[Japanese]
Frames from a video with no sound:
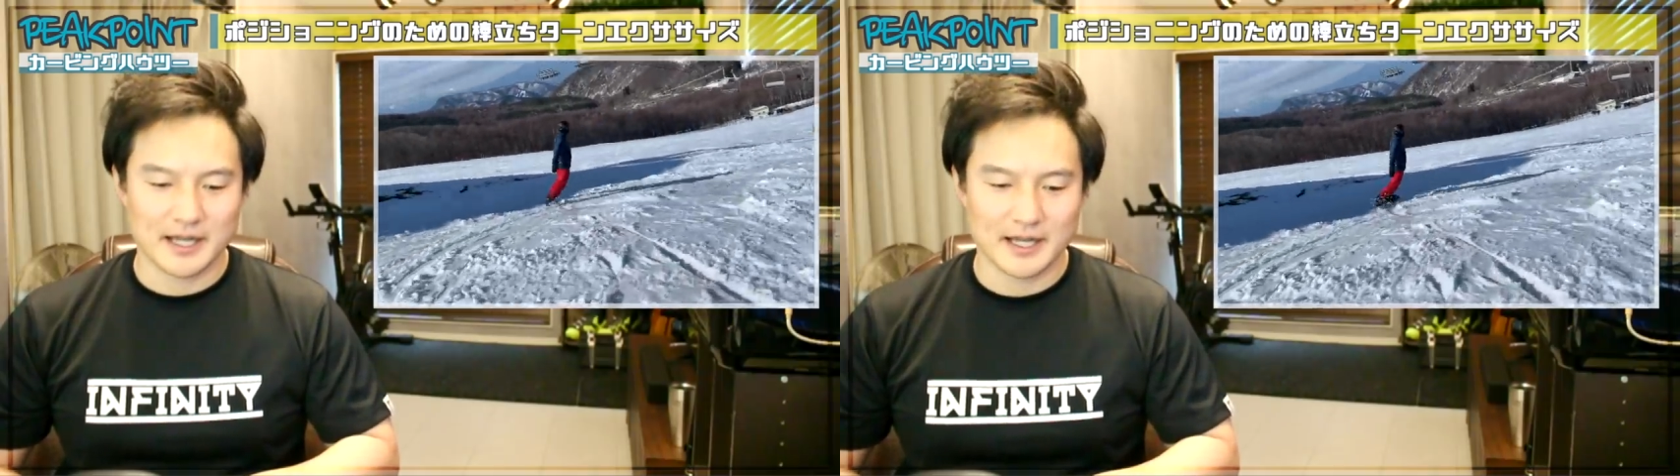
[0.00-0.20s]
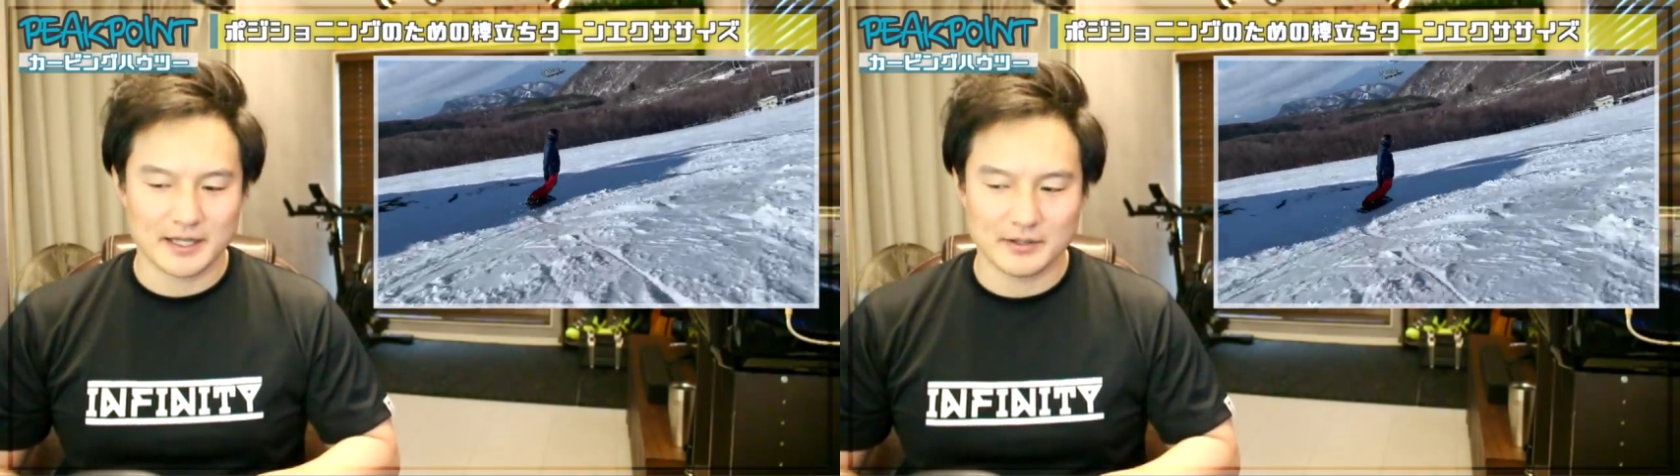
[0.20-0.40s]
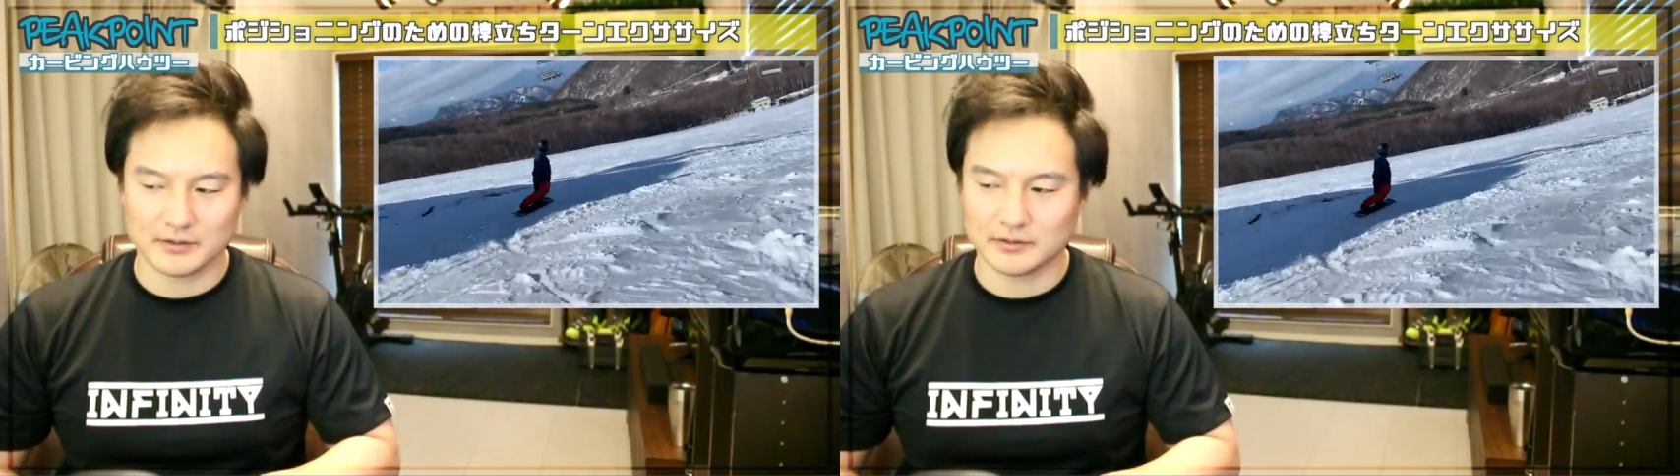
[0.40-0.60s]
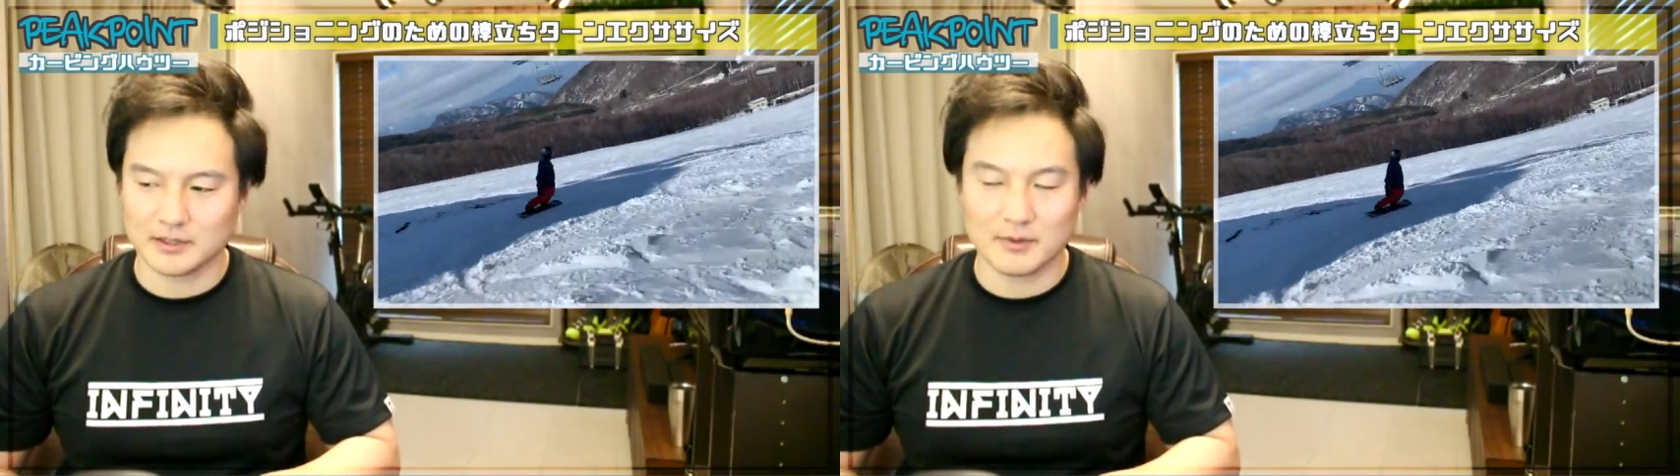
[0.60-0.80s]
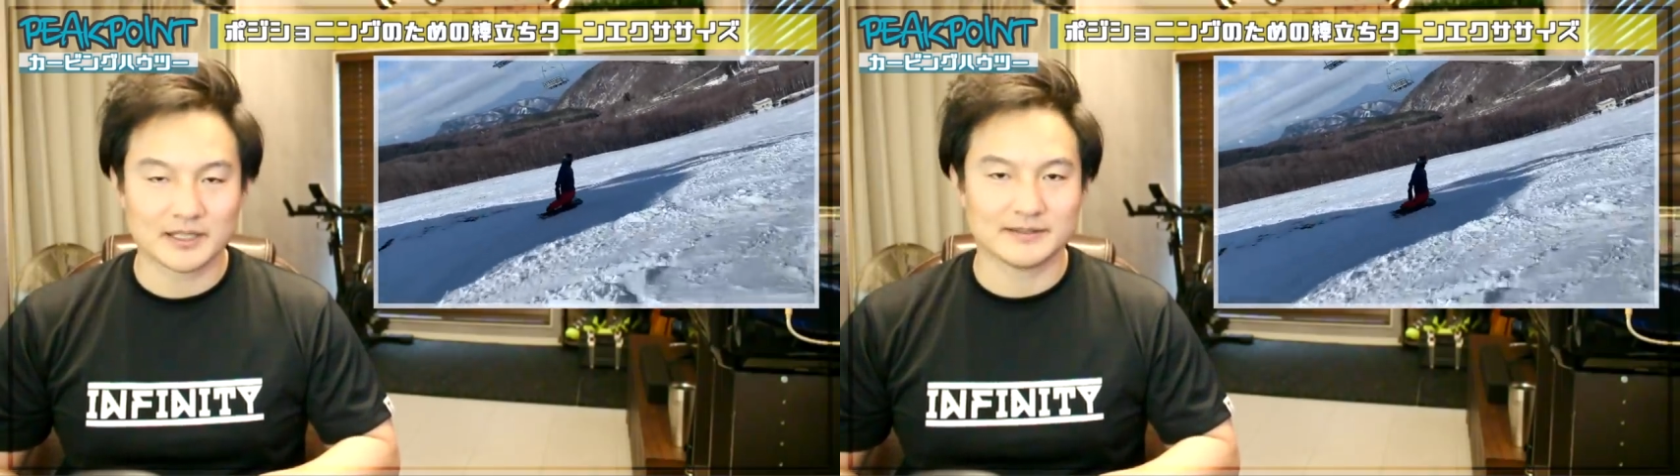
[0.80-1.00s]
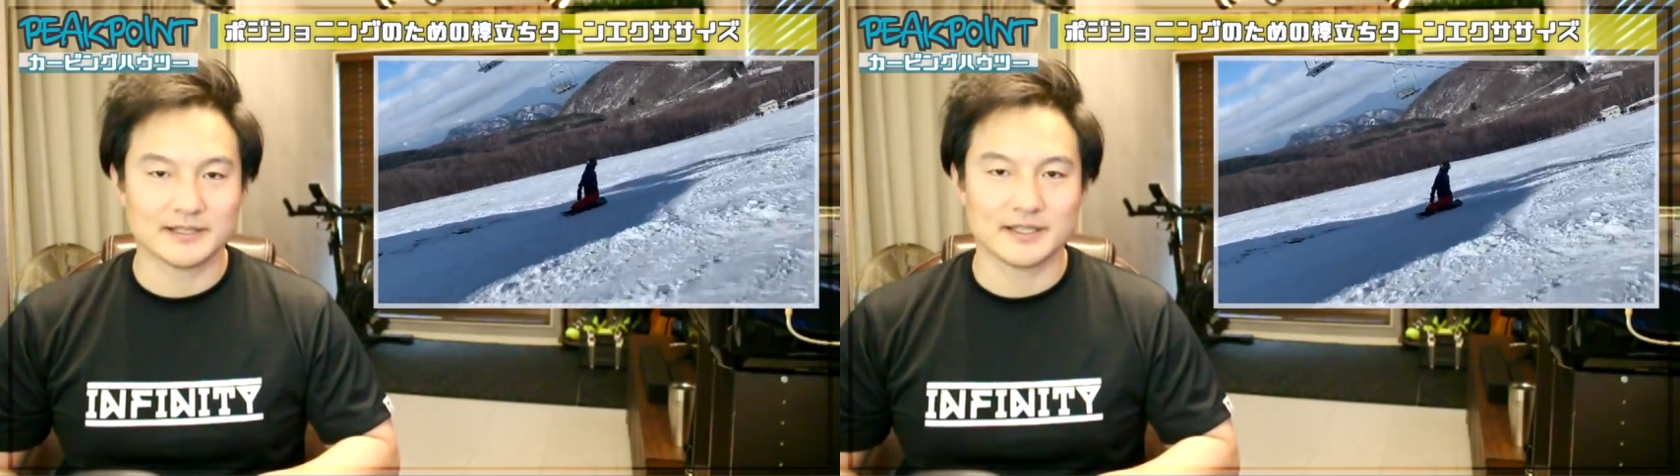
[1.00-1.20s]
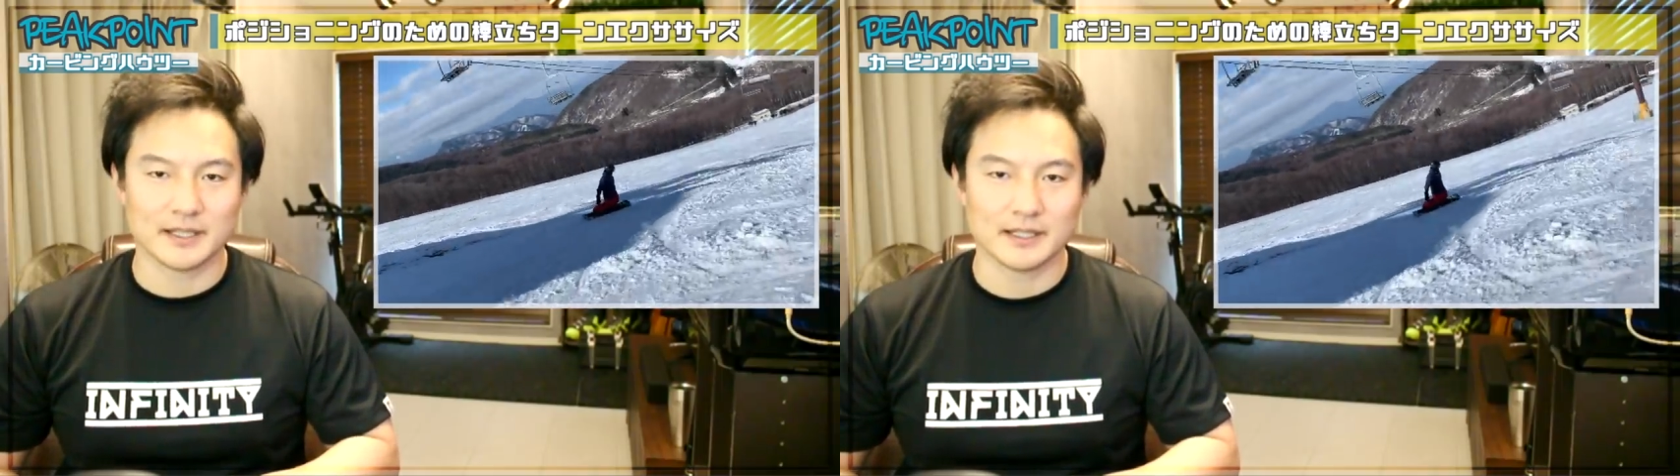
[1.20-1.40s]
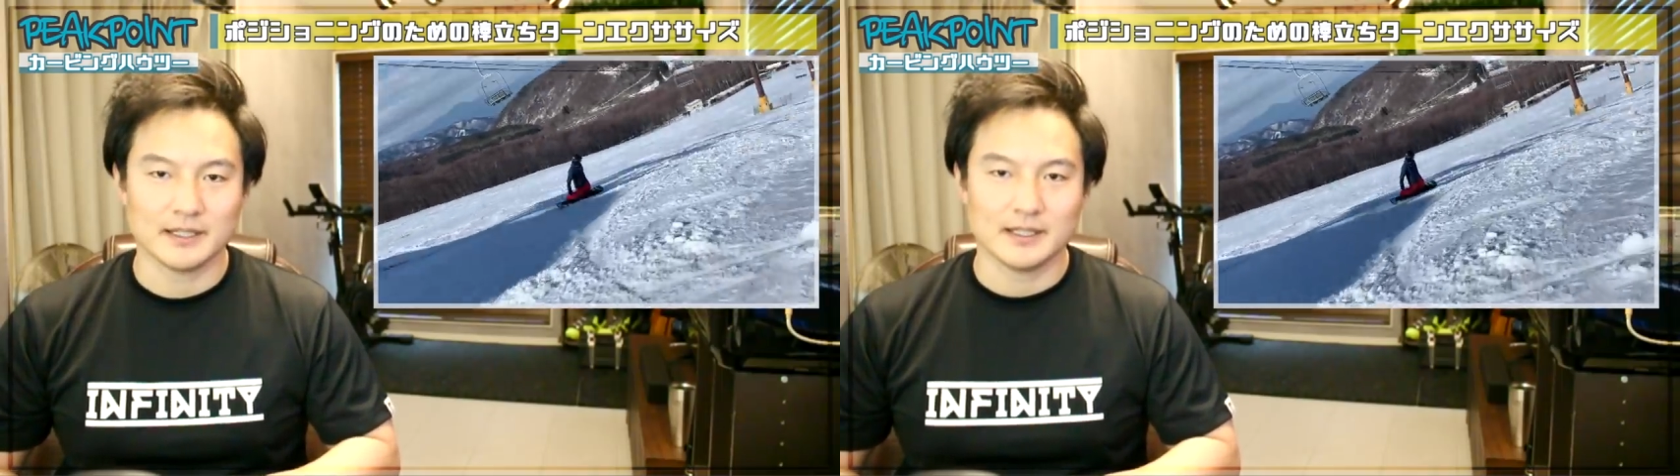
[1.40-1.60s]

えー、今日の動画もまたぜひね